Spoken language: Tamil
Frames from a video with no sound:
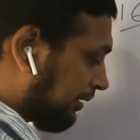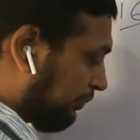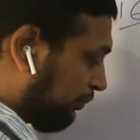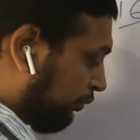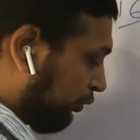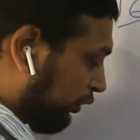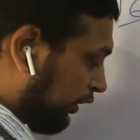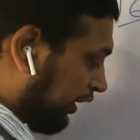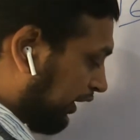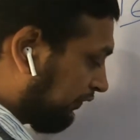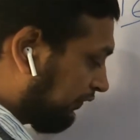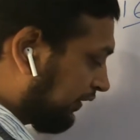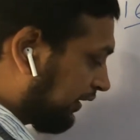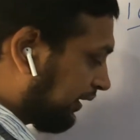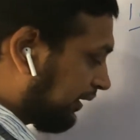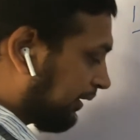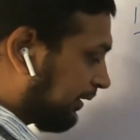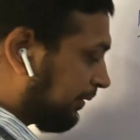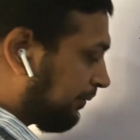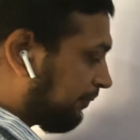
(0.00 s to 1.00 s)
முறிவு
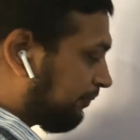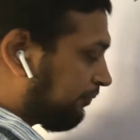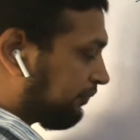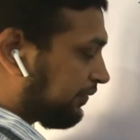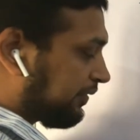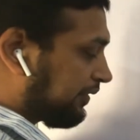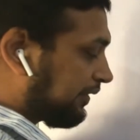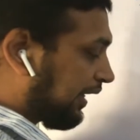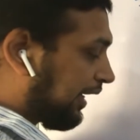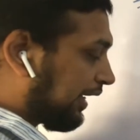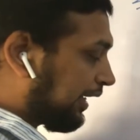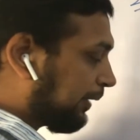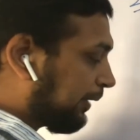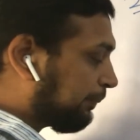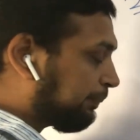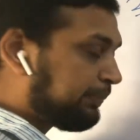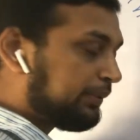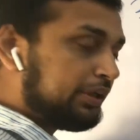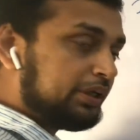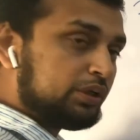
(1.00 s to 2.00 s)

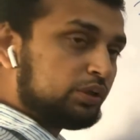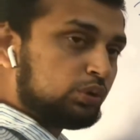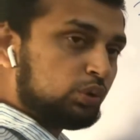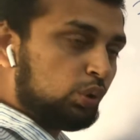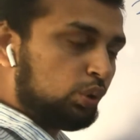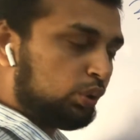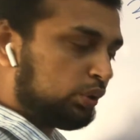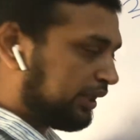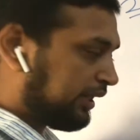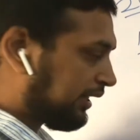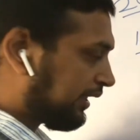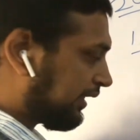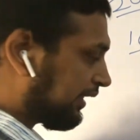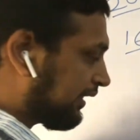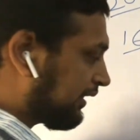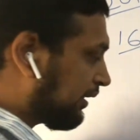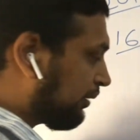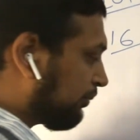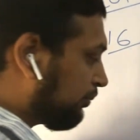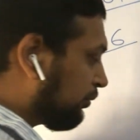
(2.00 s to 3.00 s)
தெரிப்பு கோணல்
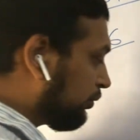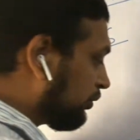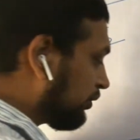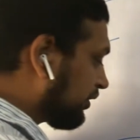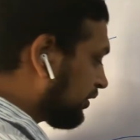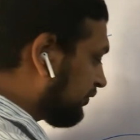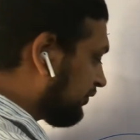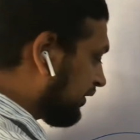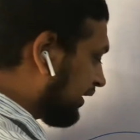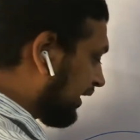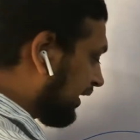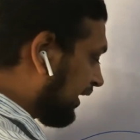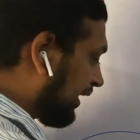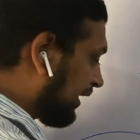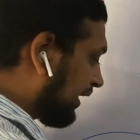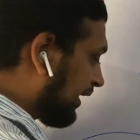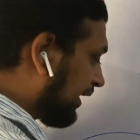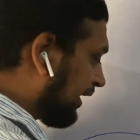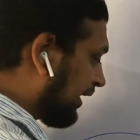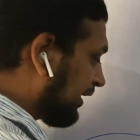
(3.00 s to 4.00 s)
இந்த மூன்று
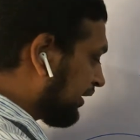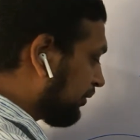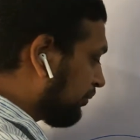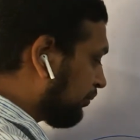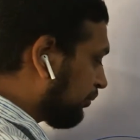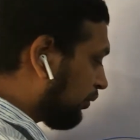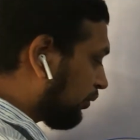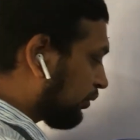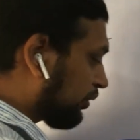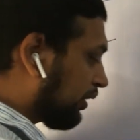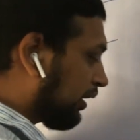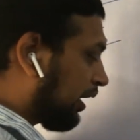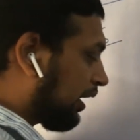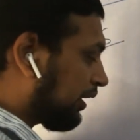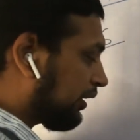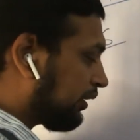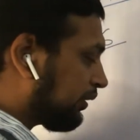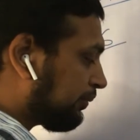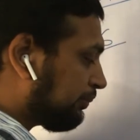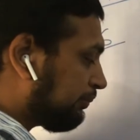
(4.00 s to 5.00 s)
விடயங்கள்லையும் ஒரு
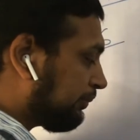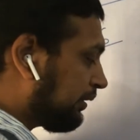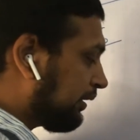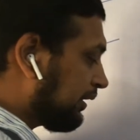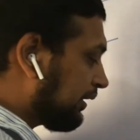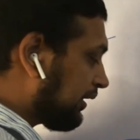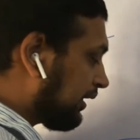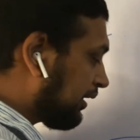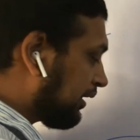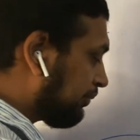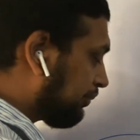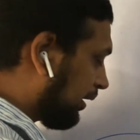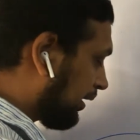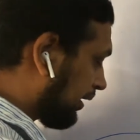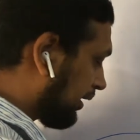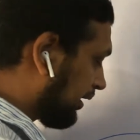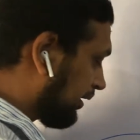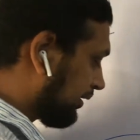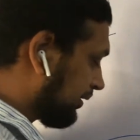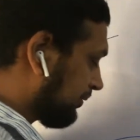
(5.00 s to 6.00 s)
நாளும் மீடுடன்
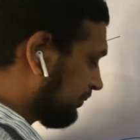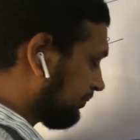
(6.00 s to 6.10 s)
மாறாது